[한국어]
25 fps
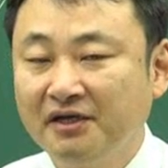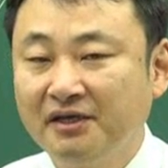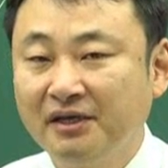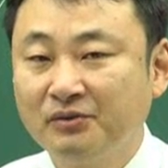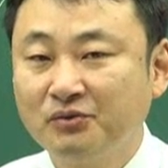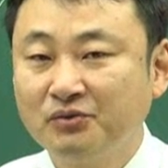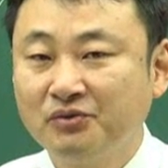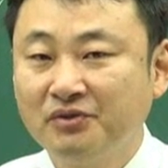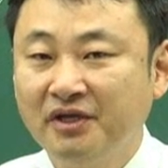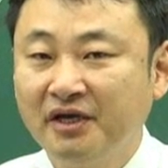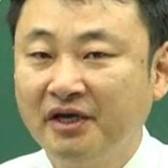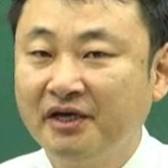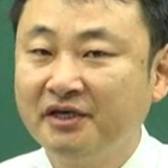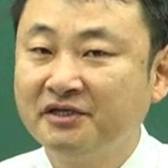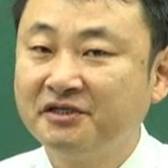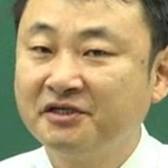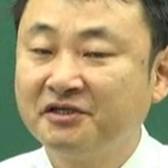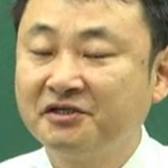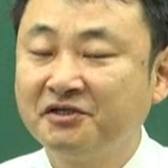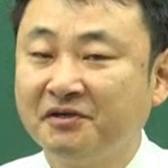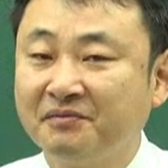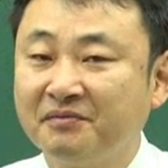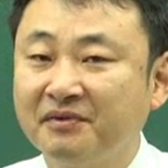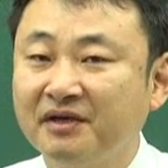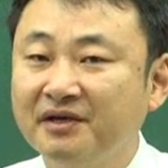해당 주택에
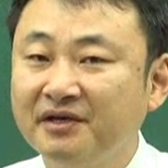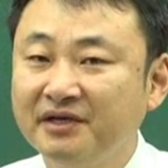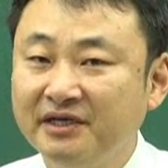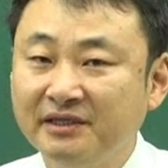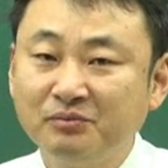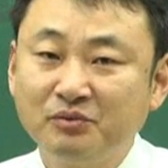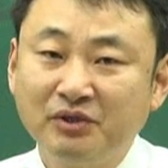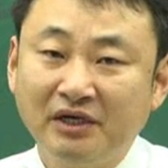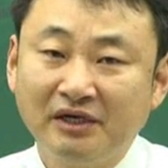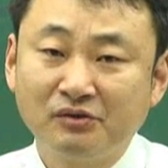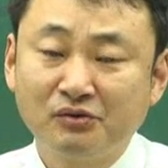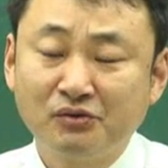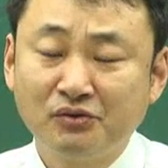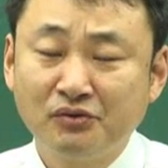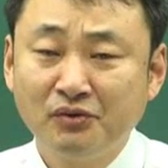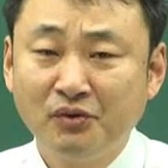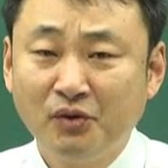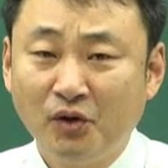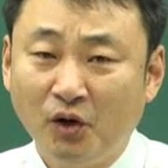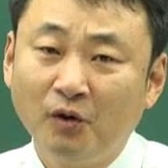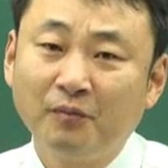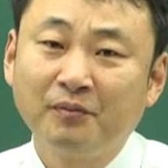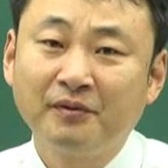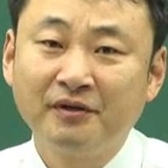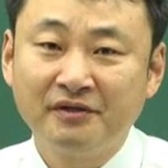직접 입주할 수
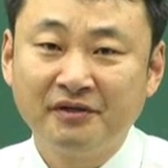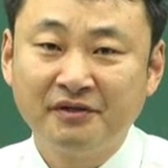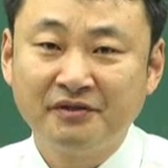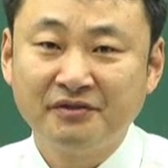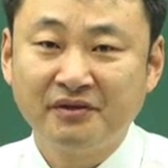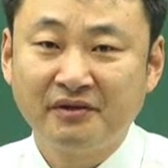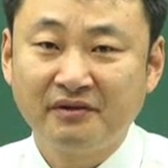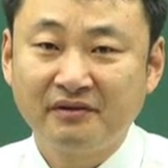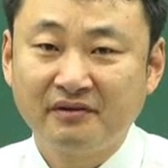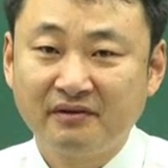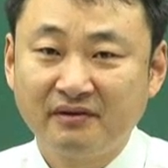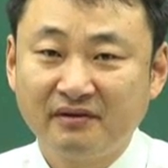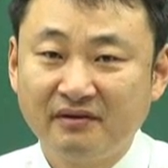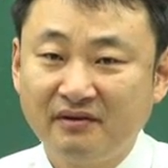없거든요.